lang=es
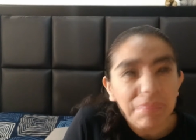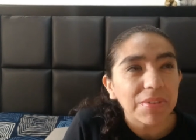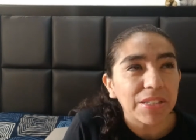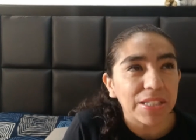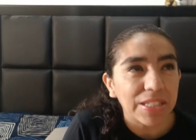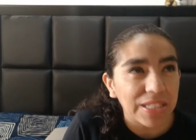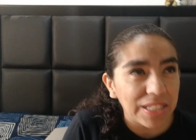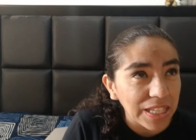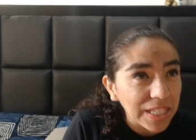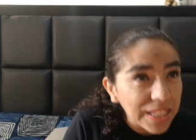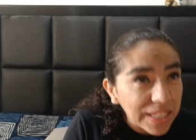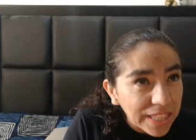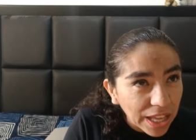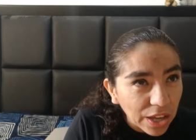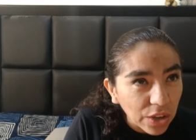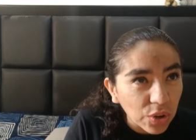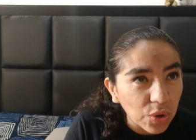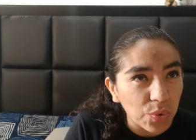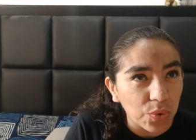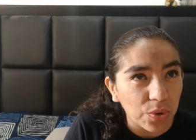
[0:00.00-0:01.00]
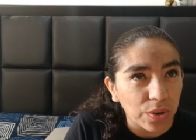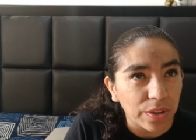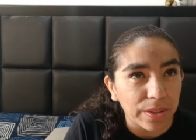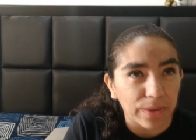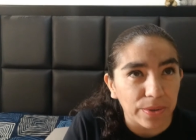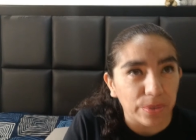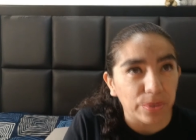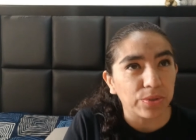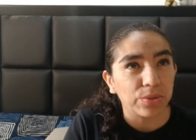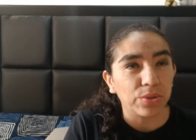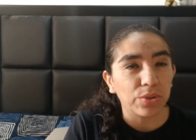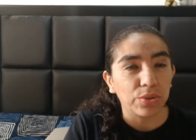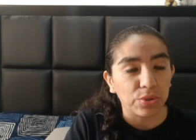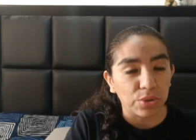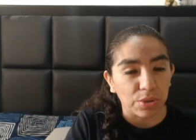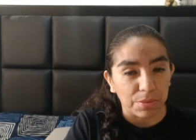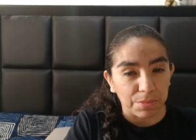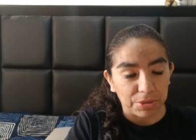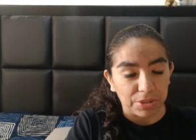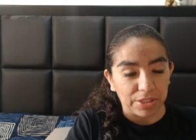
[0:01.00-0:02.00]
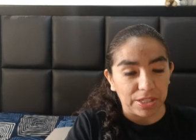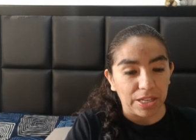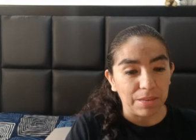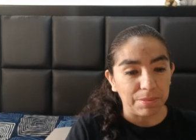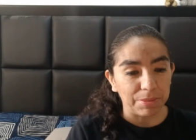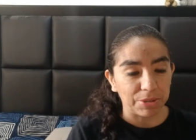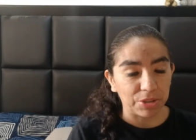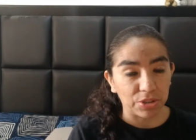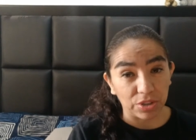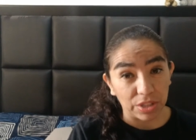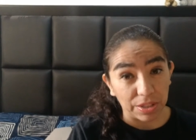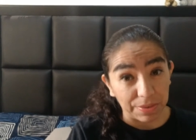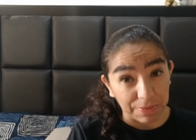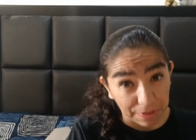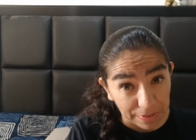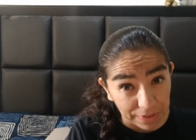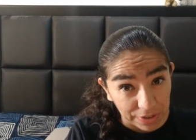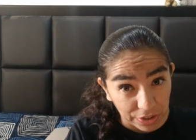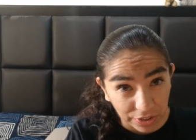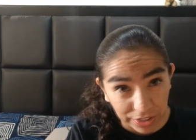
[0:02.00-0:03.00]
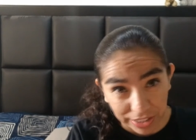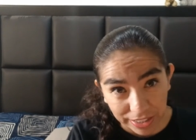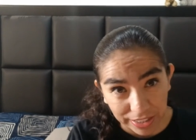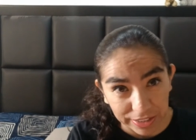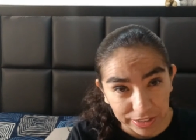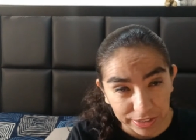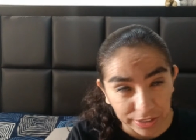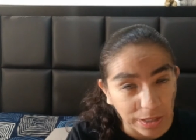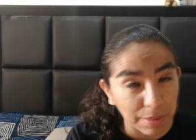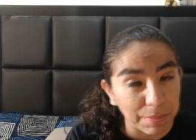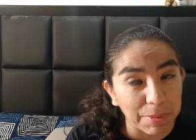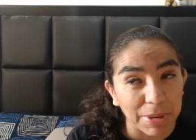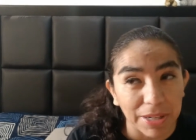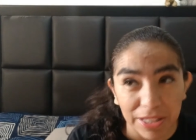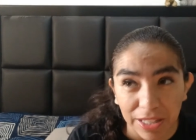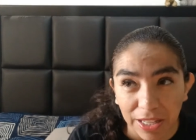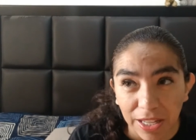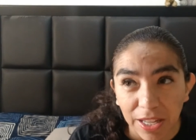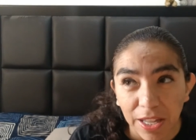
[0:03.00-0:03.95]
Sí tengo uno de los dos tomos de el de barbelón que es la tercera parte,